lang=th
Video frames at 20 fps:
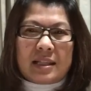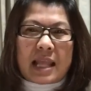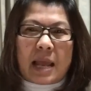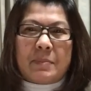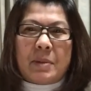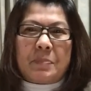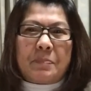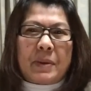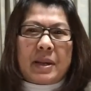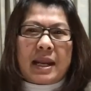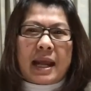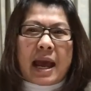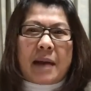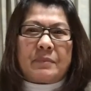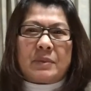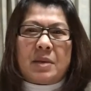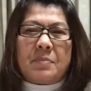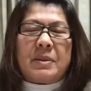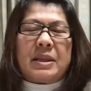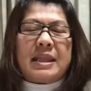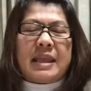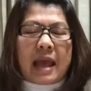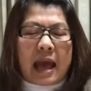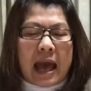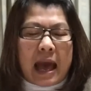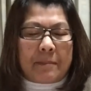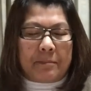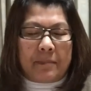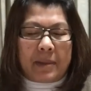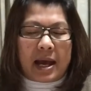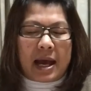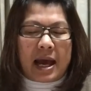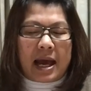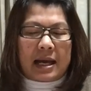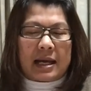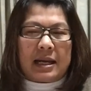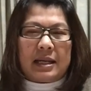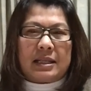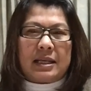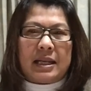แต่มันเป็นคำที่มันหยาบมาก
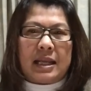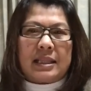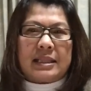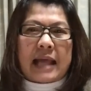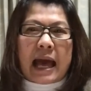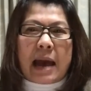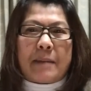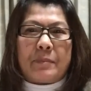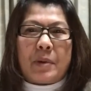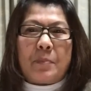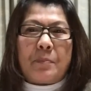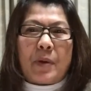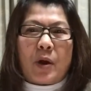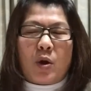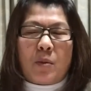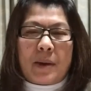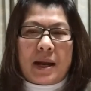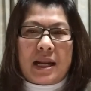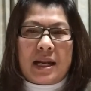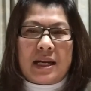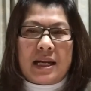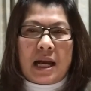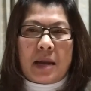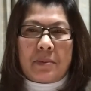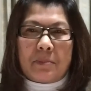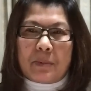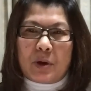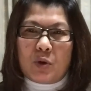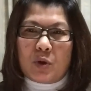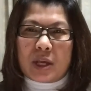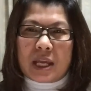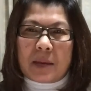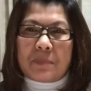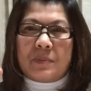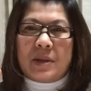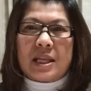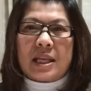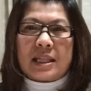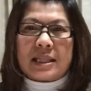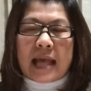แล้วทีนี้ตามป้าแป๋วมาเรื่อยๆ มาดูคลิป
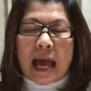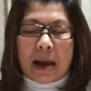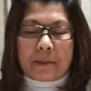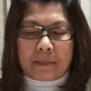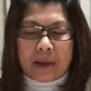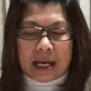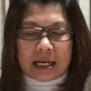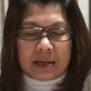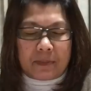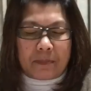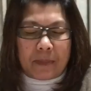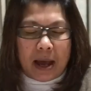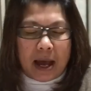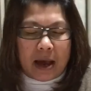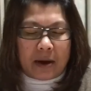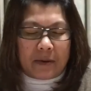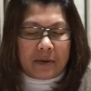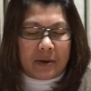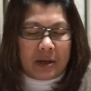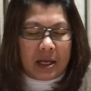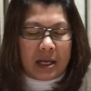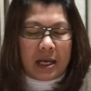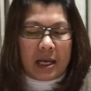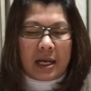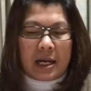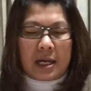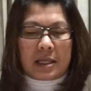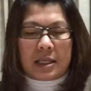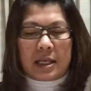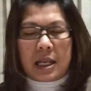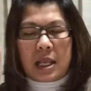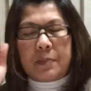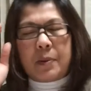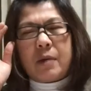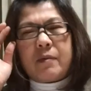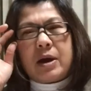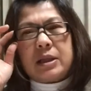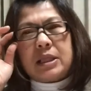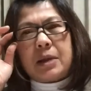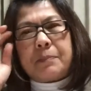นี้จะตามมาหรือเปล่า แล้วทีนี้เพ
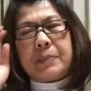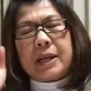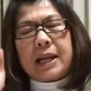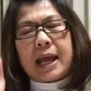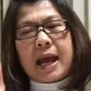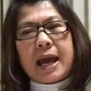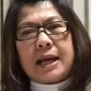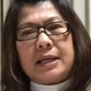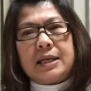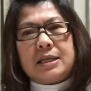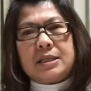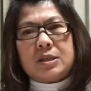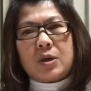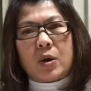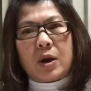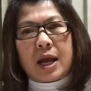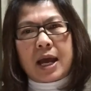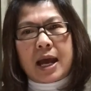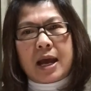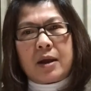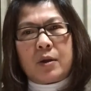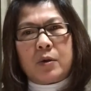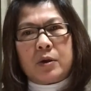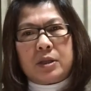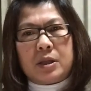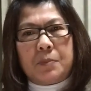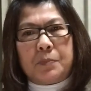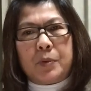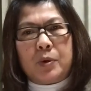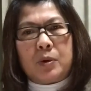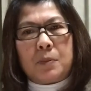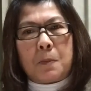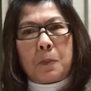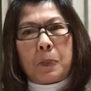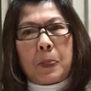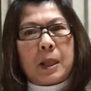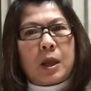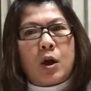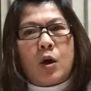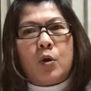ราะว่าถ้าเป็นครั้งหนึ่งสองครั้งคนญี่ปุ่น
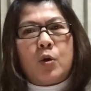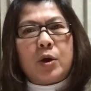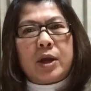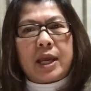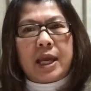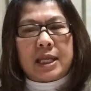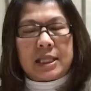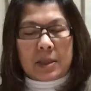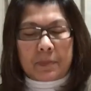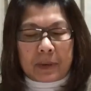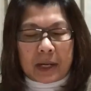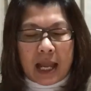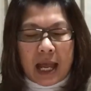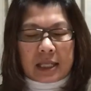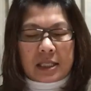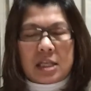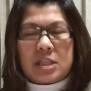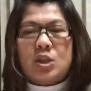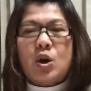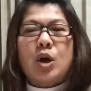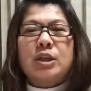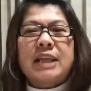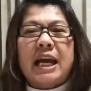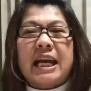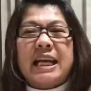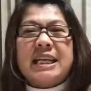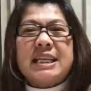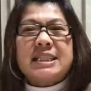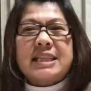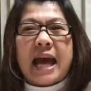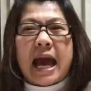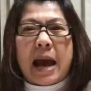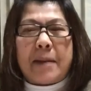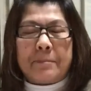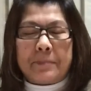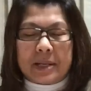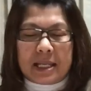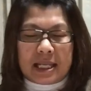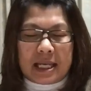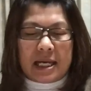มันก็โอเค แต่เป็นครั้งที่สองครั้งที่สาม
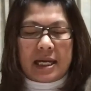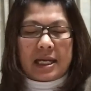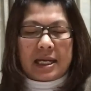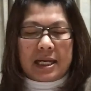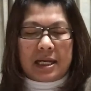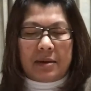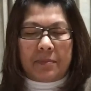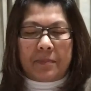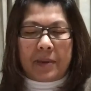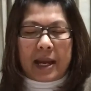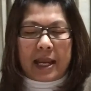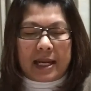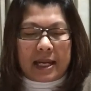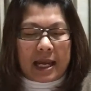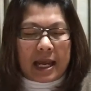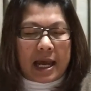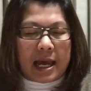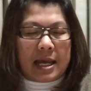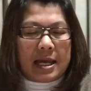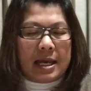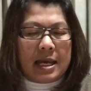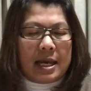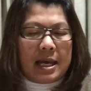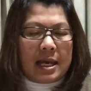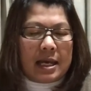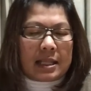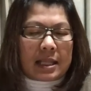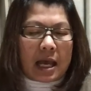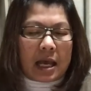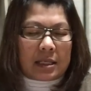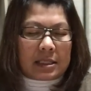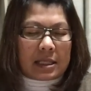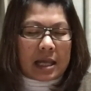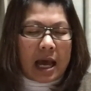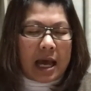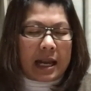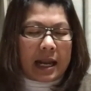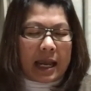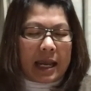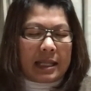มันเยอะเกินไปนะคะ ถ้า
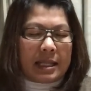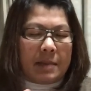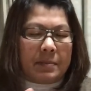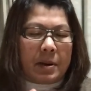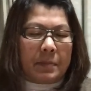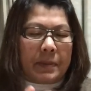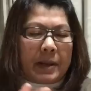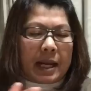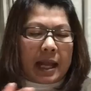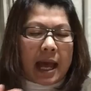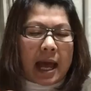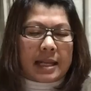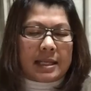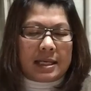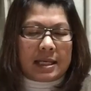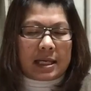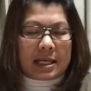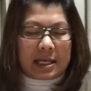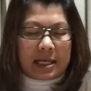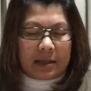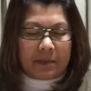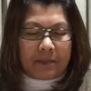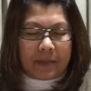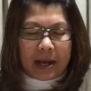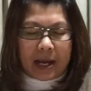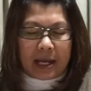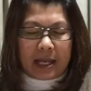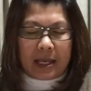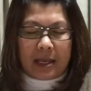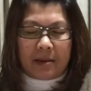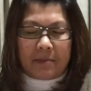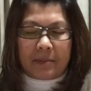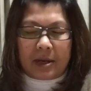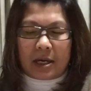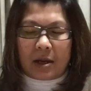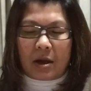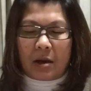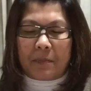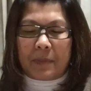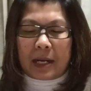อันไหนที่มันเป็นการเยอะเกินไป มัน
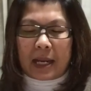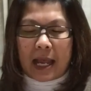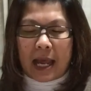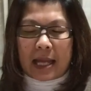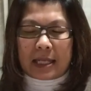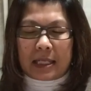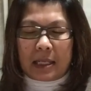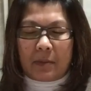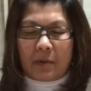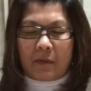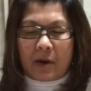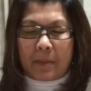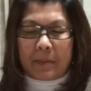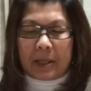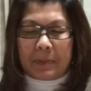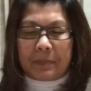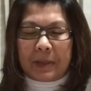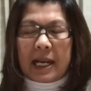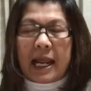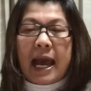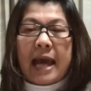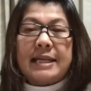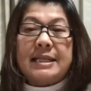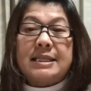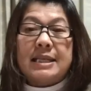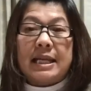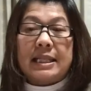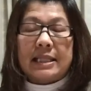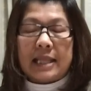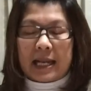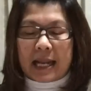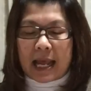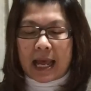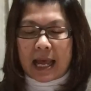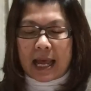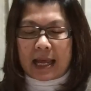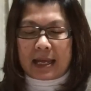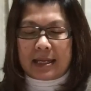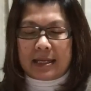ก็เป็นการที่แบบว่ามันเป็นการเจตนา